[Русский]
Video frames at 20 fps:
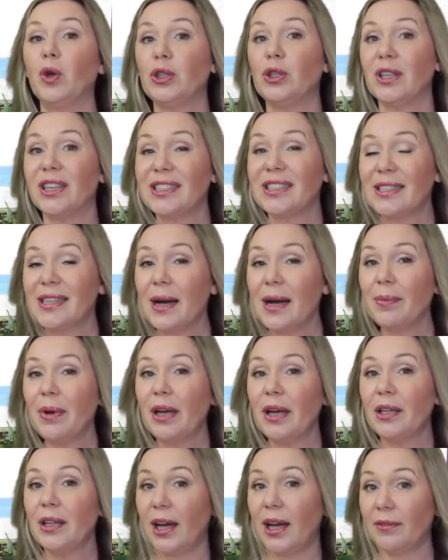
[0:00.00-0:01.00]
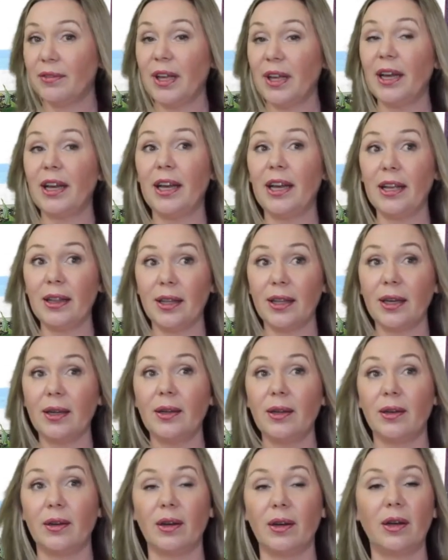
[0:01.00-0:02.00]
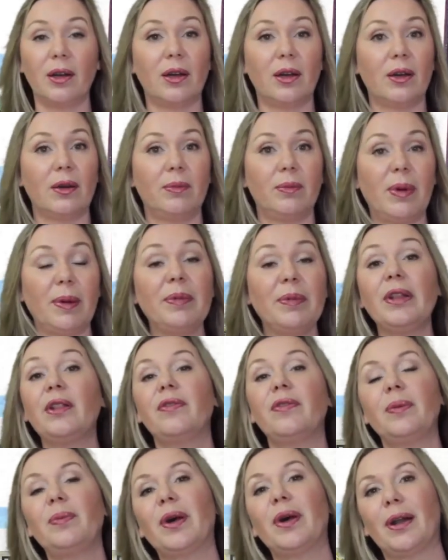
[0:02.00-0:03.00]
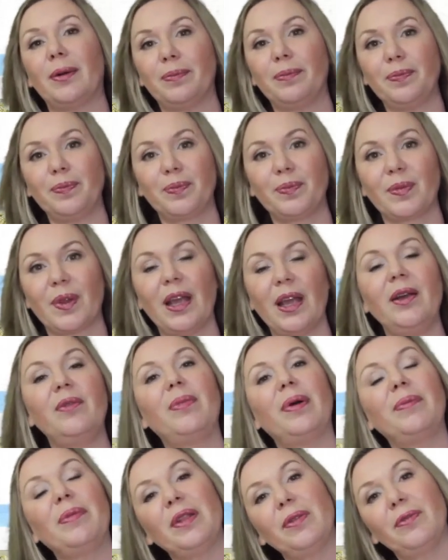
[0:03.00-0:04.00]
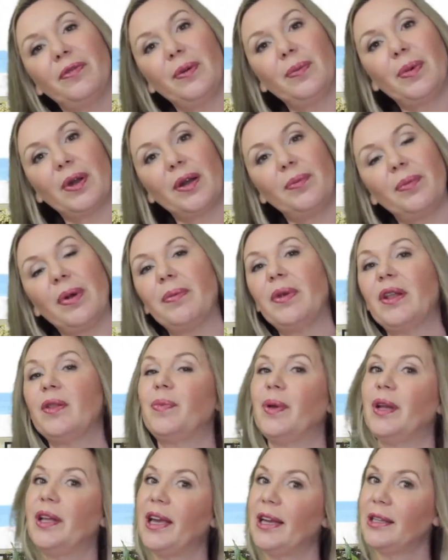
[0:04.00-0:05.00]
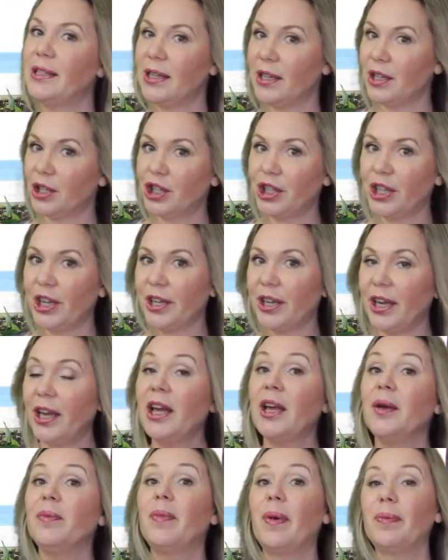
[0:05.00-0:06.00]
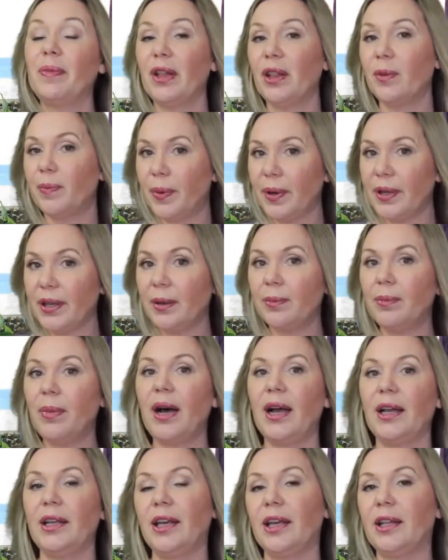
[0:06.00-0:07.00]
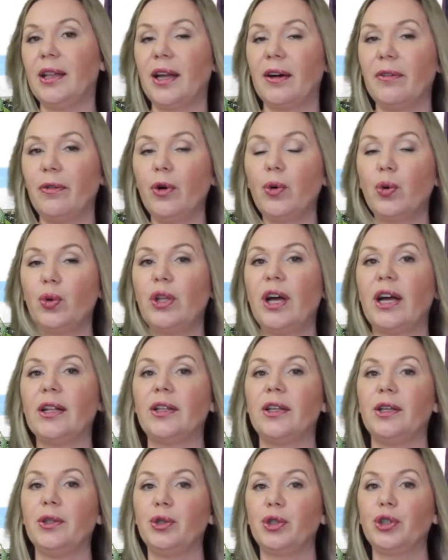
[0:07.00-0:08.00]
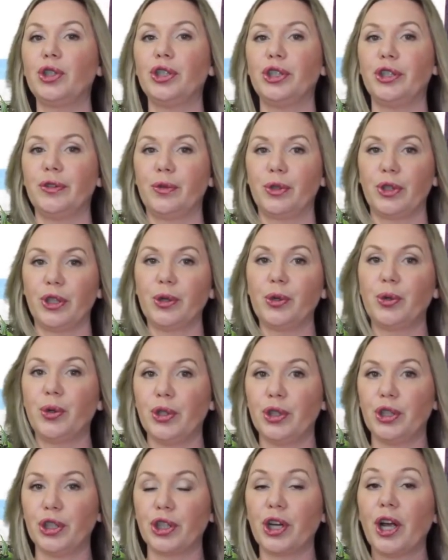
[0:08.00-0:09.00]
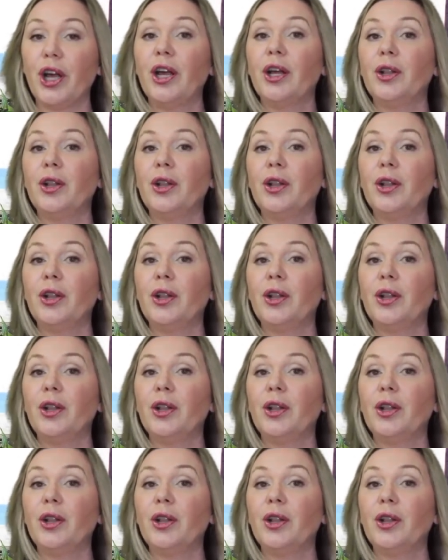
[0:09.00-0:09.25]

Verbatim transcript: То есть самое главное – это э, момент выбора. Момент выбора, момент принятия решения, момент понимания того, куда ты идешь и чего ты хочешь.